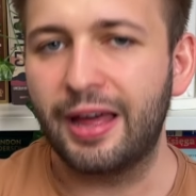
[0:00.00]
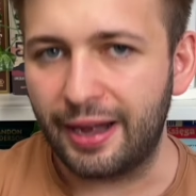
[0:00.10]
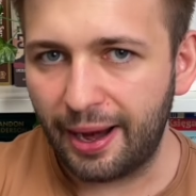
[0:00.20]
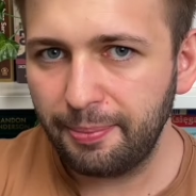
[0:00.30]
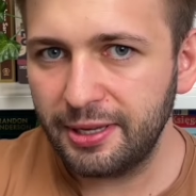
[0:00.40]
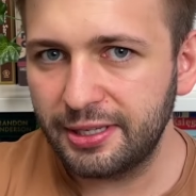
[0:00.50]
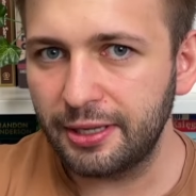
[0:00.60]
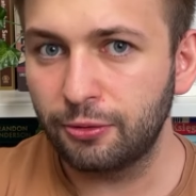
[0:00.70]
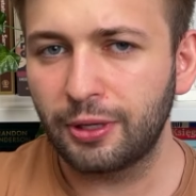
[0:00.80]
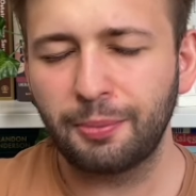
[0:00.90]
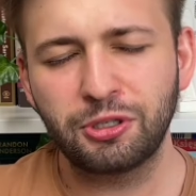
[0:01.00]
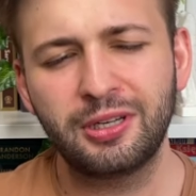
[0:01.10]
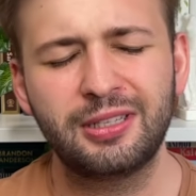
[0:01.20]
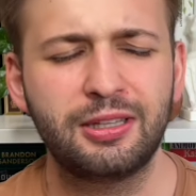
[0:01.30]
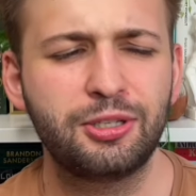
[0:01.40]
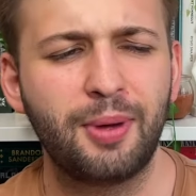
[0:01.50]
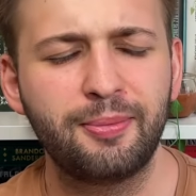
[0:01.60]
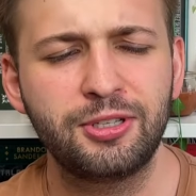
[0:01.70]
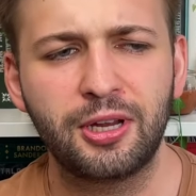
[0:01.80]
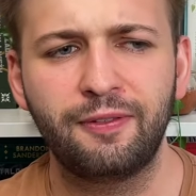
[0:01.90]
Rebis i tutaj przy niej
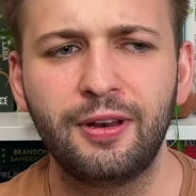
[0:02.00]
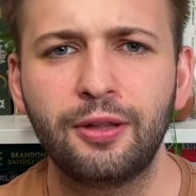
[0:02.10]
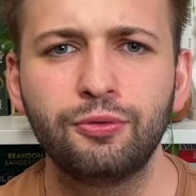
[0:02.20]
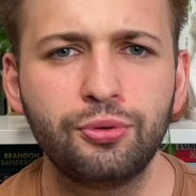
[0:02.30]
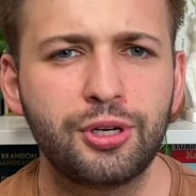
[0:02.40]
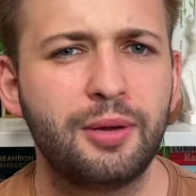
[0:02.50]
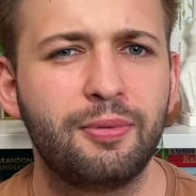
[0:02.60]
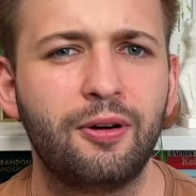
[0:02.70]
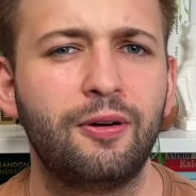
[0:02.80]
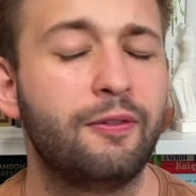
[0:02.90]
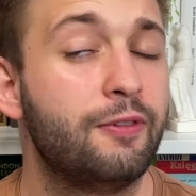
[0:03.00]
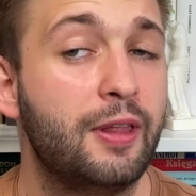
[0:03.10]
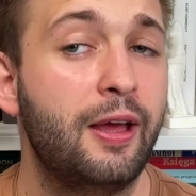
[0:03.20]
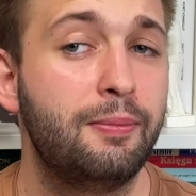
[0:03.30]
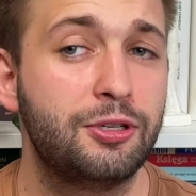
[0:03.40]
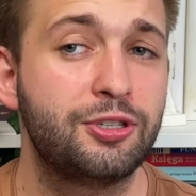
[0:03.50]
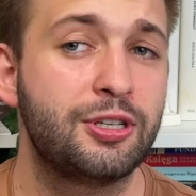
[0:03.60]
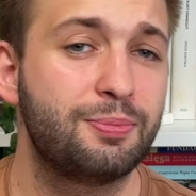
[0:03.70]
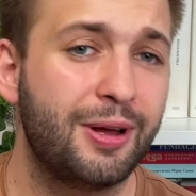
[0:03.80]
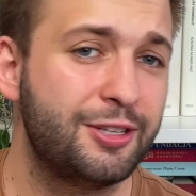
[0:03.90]
zatrzymamy się chwilę dłużej, bo wydaje mi się, że
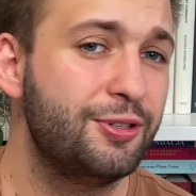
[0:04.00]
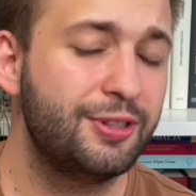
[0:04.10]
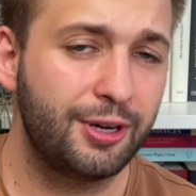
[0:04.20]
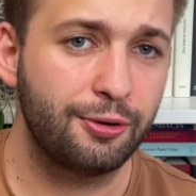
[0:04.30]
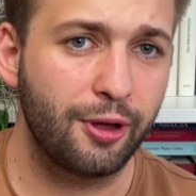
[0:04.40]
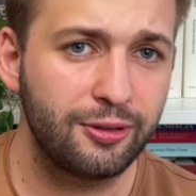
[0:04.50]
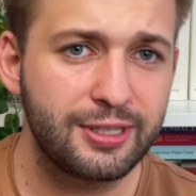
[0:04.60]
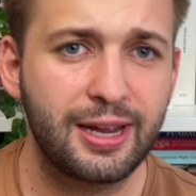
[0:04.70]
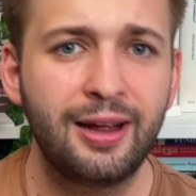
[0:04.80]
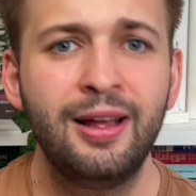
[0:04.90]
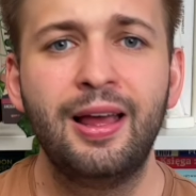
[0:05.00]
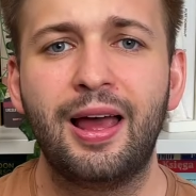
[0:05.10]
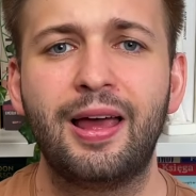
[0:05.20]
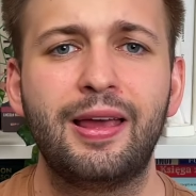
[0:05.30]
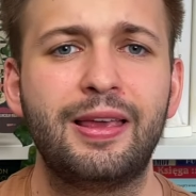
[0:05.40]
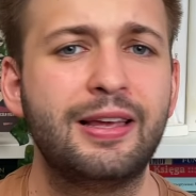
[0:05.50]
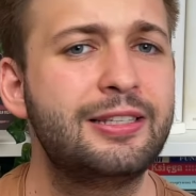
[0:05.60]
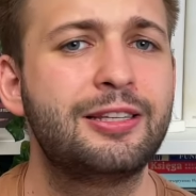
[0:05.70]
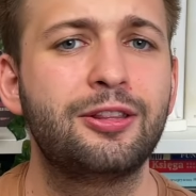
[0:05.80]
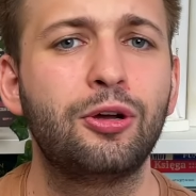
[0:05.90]
jest bardzo intrygująca. E,
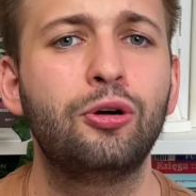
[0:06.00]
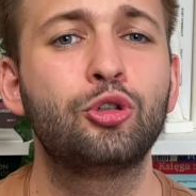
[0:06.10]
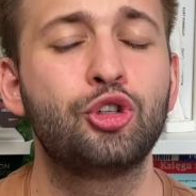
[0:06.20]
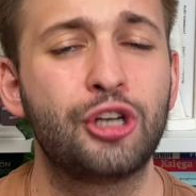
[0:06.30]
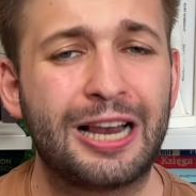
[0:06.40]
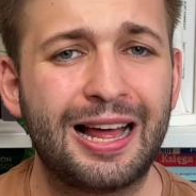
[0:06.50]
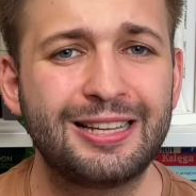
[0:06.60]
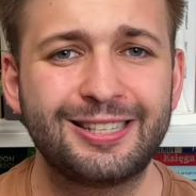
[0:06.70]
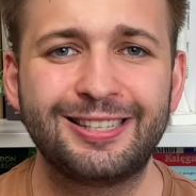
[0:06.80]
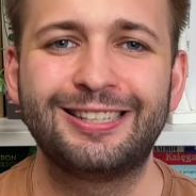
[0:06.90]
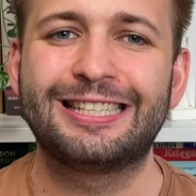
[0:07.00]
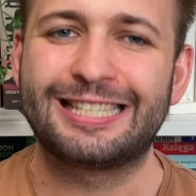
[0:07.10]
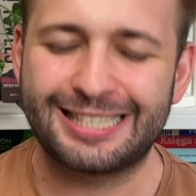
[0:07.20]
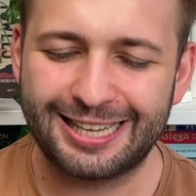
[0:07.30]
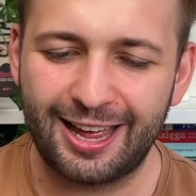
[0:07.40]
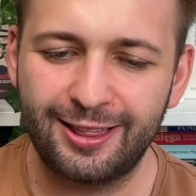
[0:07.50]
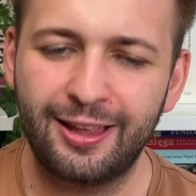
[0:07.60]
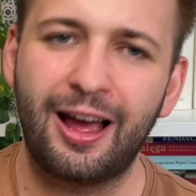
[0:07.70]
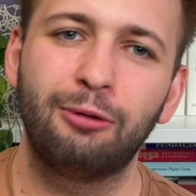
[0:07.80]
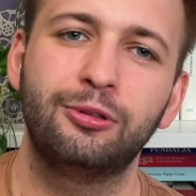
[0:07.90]
jest to Żelazny
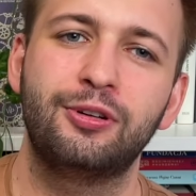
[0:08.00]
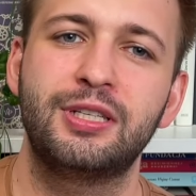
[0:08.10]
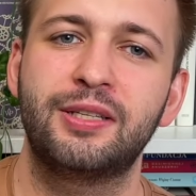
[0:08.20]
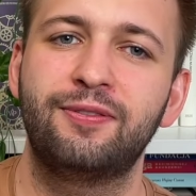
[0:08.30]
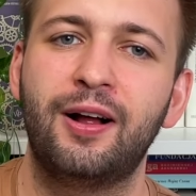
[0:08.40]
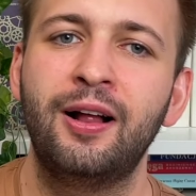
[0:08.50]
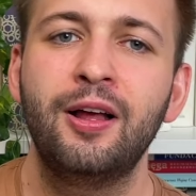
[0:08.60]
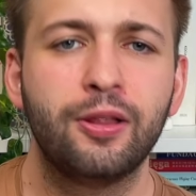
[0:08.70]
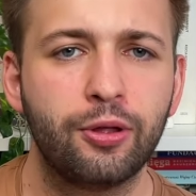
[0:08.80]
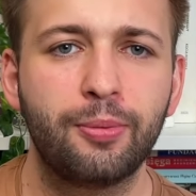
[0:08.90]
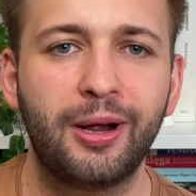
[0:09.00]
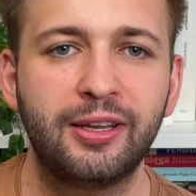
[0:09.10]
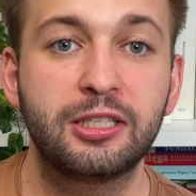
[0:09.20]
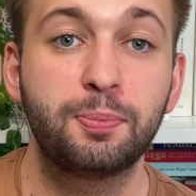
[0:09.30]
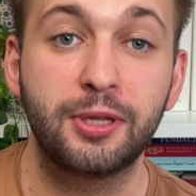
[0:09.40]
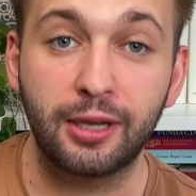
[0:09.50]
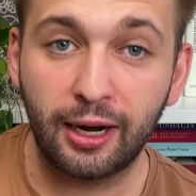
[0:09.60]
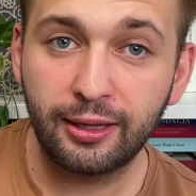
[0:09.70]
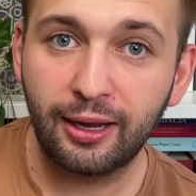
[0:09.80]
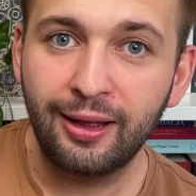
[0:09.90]
Sen autorstwa Normana
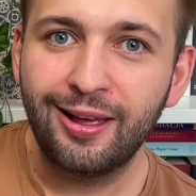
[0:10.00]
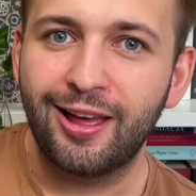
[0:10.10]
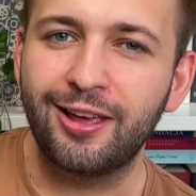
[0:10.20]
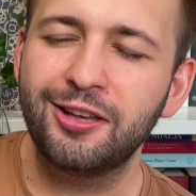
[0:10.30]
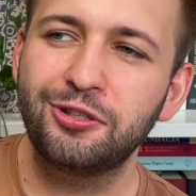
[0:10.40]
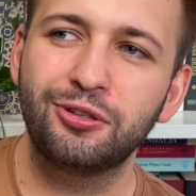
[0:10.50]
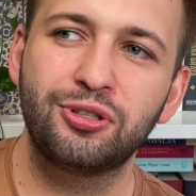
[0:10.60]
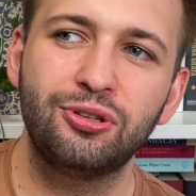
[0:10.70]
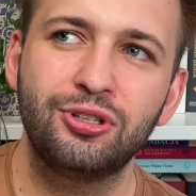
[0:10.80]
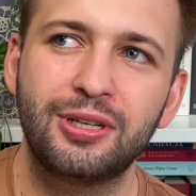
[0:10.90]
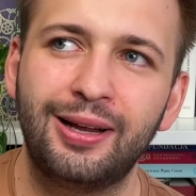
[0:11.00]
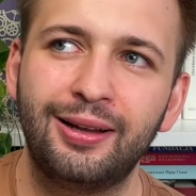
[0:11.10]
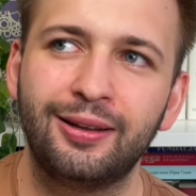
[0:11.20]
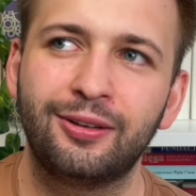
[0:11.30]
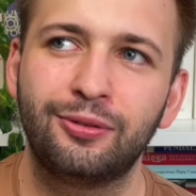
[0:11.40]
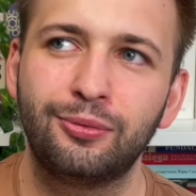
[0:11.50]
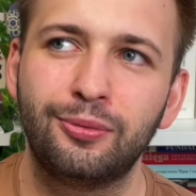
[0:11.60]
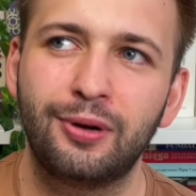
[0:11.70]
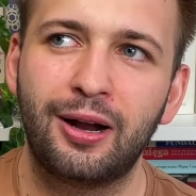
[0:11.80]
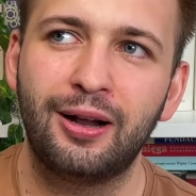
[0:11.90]
Spinrada. E, jest to książka,
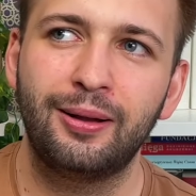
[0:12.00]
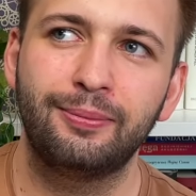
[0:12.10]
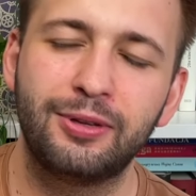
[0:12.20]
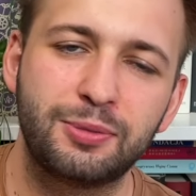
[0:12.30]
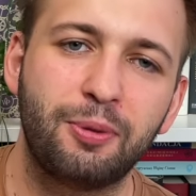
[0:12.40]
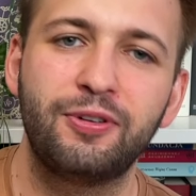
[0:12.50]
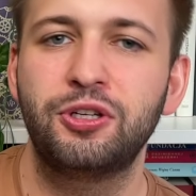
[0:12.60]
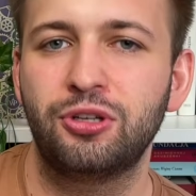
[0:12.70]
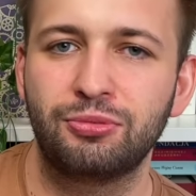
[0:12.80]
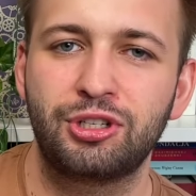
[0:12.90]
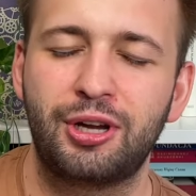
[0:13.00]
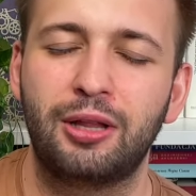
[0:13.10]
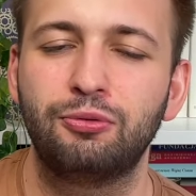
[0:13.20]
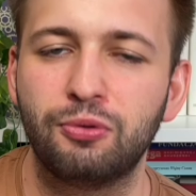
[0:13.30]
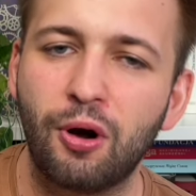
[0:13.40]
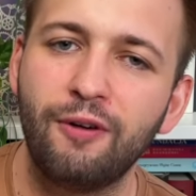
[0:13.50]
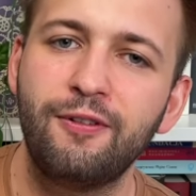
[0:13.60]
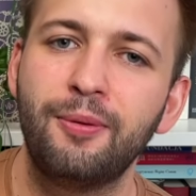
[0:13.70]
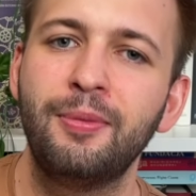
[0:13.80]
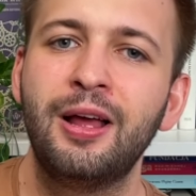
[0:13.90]
która jest powieścią
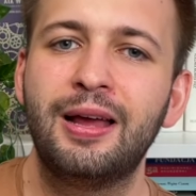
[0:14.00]
szkatułkową,